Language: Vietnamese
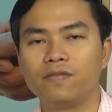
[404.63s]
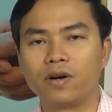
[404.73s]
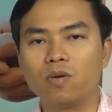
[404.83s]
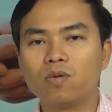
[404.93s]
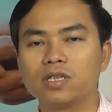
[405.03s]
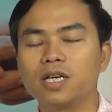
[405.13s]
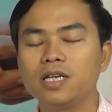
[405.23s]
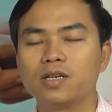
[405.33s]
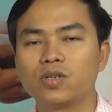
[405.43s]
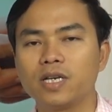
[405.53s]
và cũng có rất
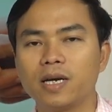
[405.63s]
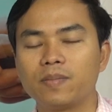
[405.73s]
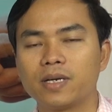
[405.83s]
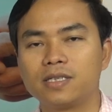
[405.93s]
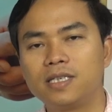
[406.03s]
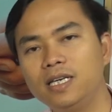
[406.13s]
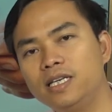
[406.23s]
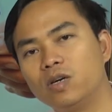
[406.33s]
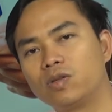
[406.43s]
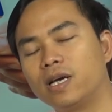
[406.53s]
nhiều doanh nghiệp là chi
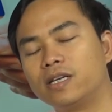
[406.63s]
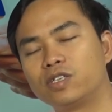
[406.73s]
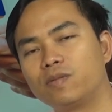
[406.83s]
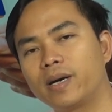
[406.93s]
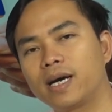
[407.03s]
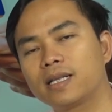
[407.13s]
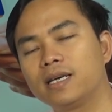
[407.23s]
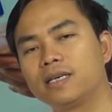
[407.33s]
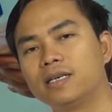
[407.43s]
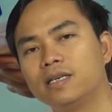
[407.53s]
nhiều tiền cho
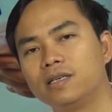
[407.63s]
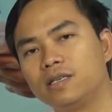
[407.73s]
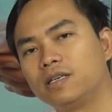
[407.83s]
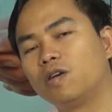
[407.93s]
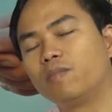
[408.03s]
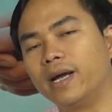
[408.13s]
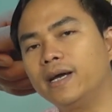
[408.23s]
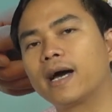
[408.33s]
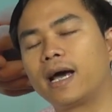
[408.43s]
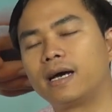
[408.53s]
marketing nhưng không bán
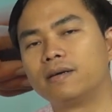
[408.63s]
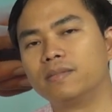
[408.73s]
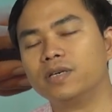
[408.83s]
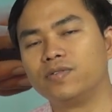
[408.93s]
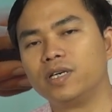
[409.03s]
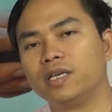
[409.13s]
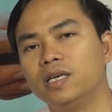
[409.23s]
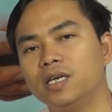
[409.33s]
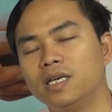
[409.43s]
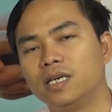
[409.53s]
được hàng bởi vì
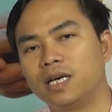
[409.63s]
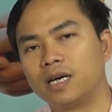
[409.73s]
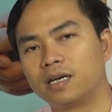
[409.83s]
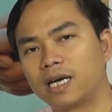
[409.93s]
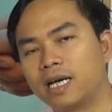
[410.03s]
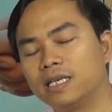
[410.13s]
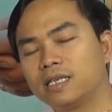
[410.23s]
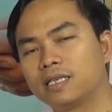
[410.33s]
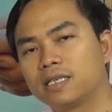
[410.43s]
à, cái